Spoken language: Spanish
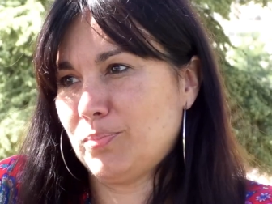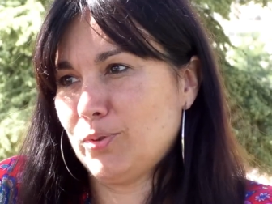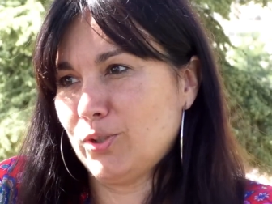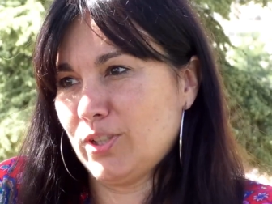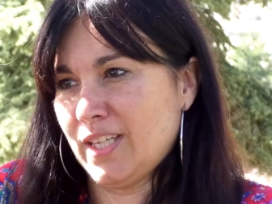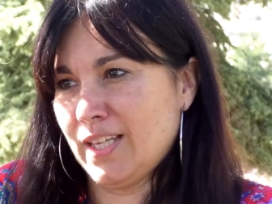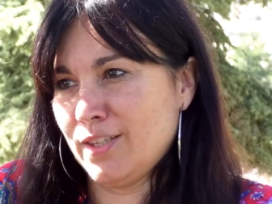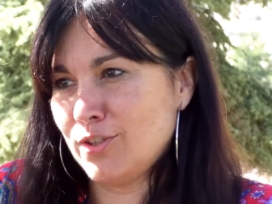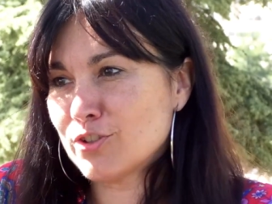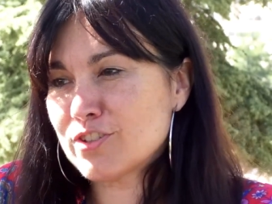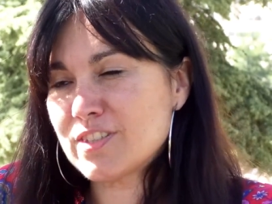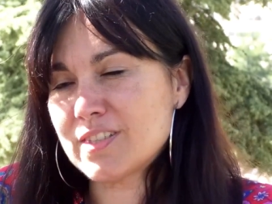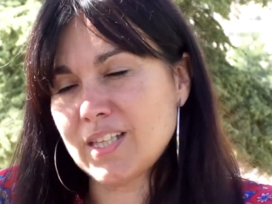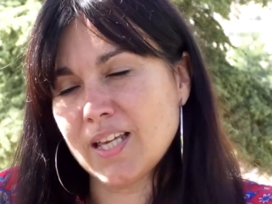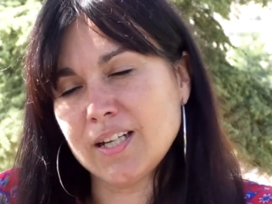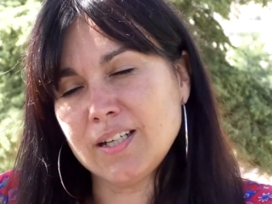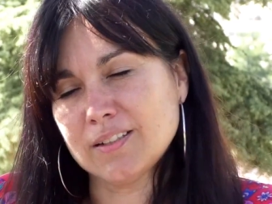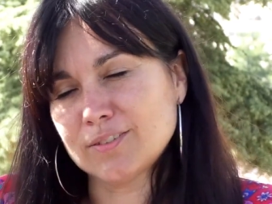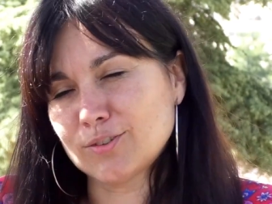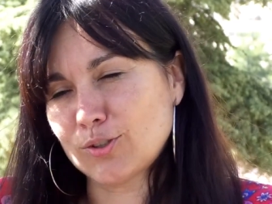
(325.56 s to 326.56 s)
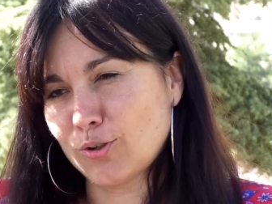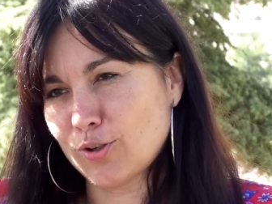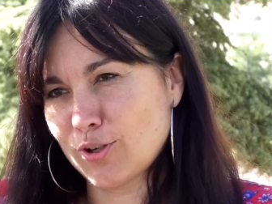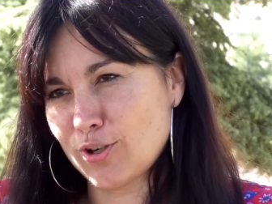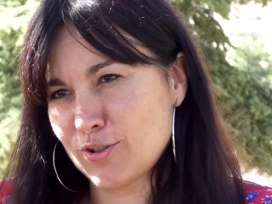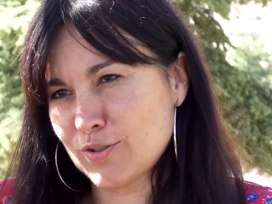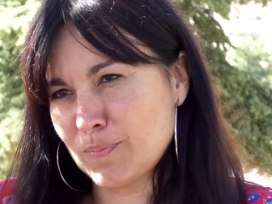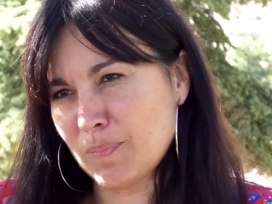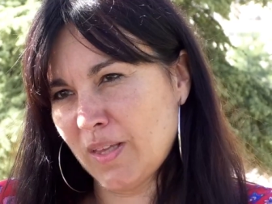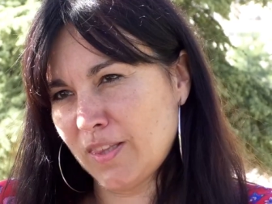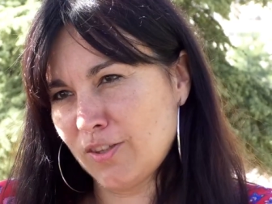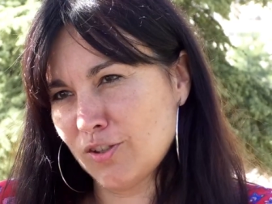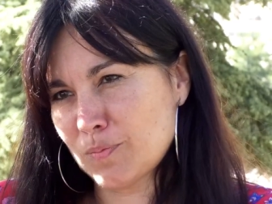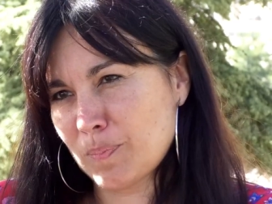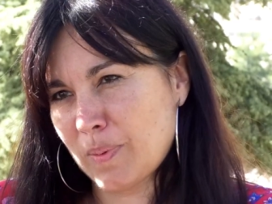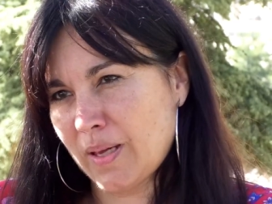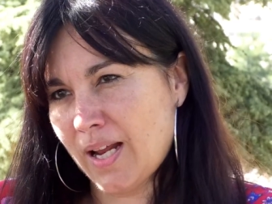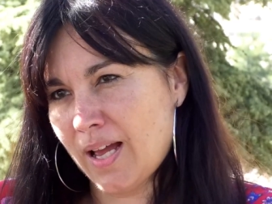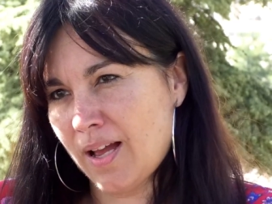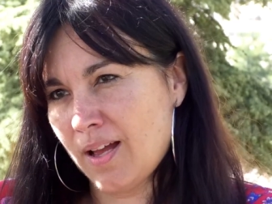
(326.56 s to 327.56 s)
porque ellos tienen todos los
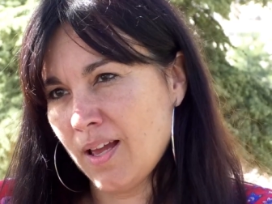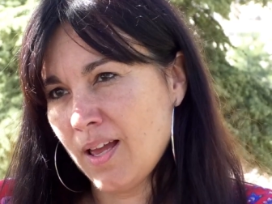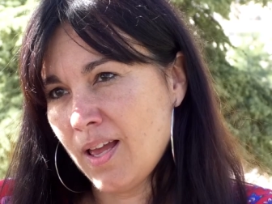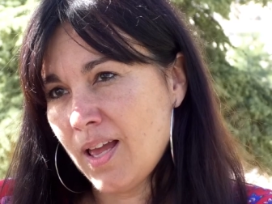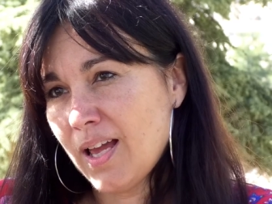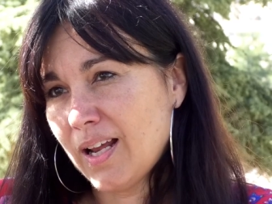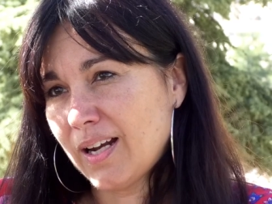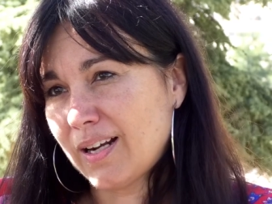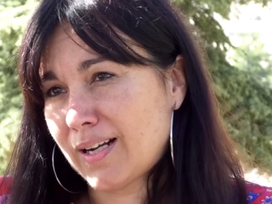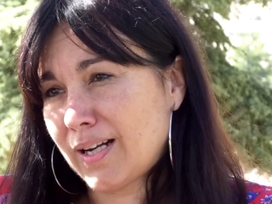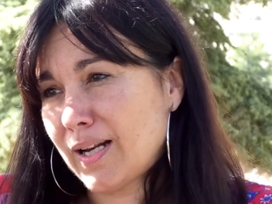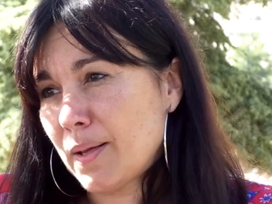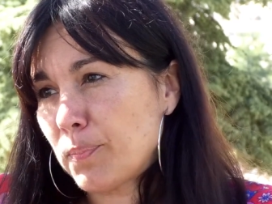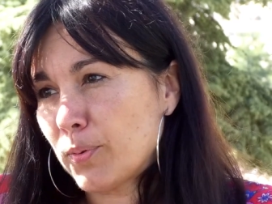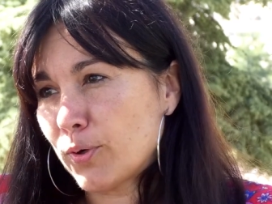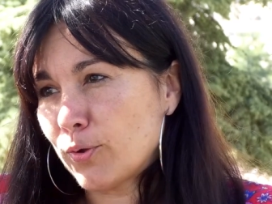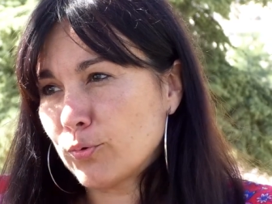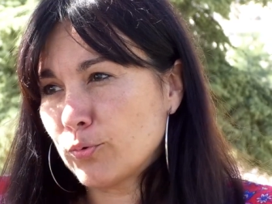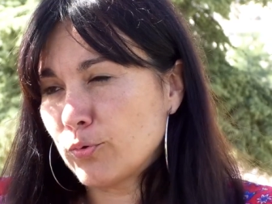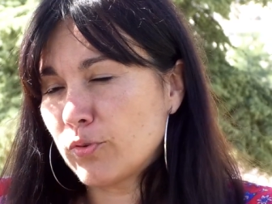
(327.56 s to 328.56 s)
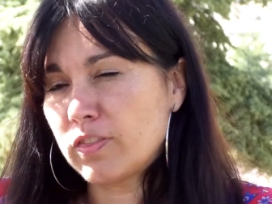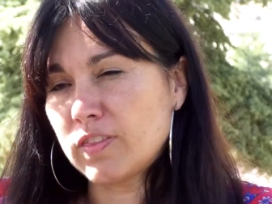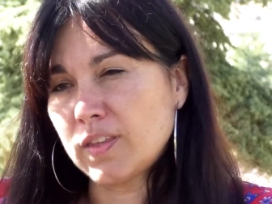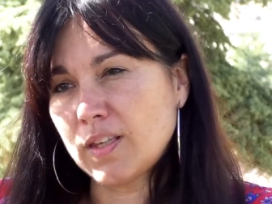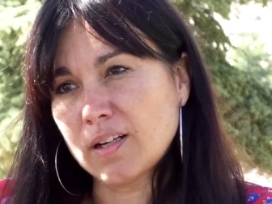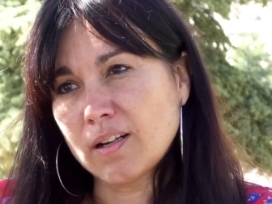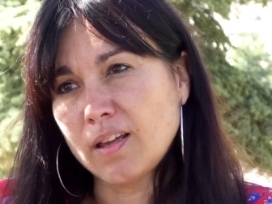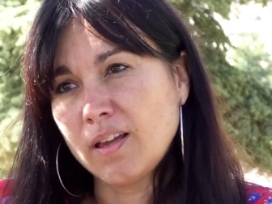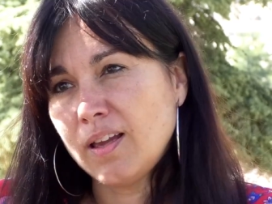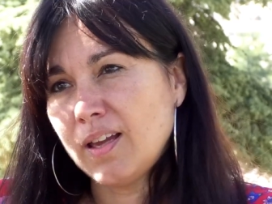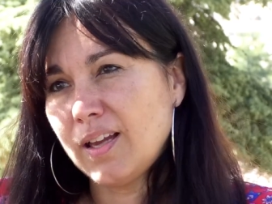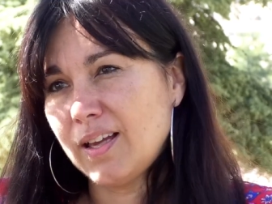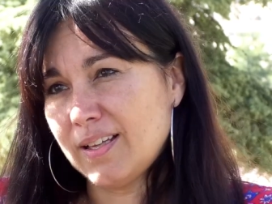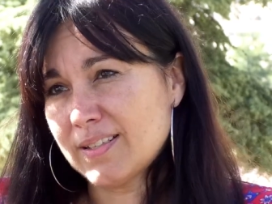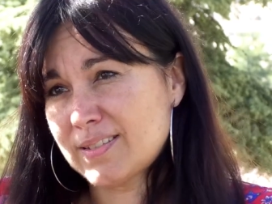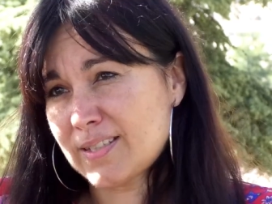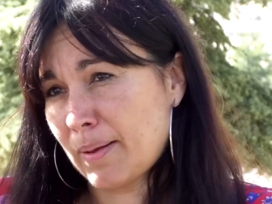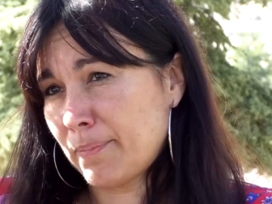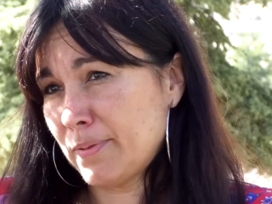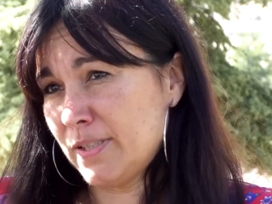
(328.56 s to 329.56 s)
medios para reproducir
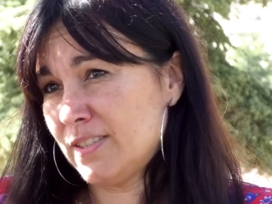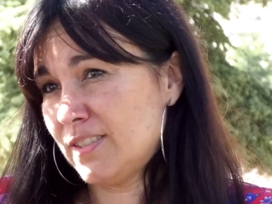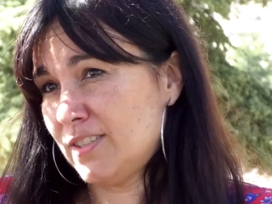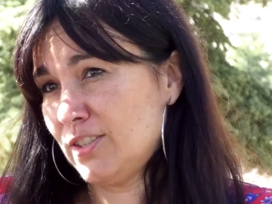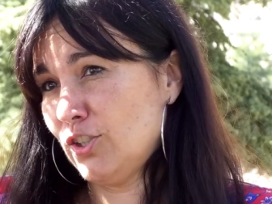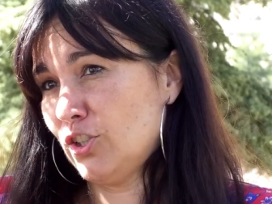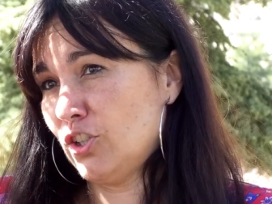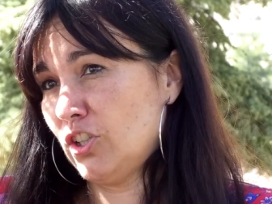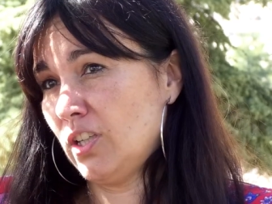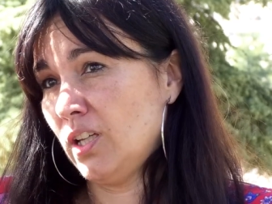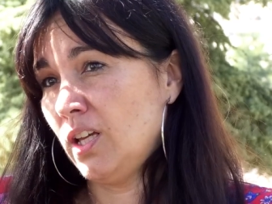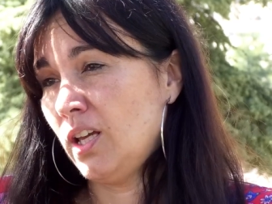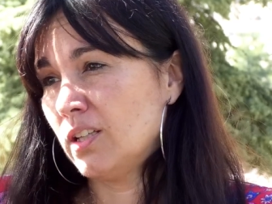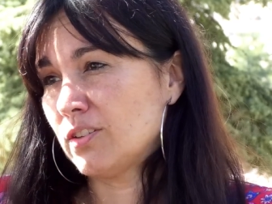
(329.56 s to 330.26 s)
esa visión.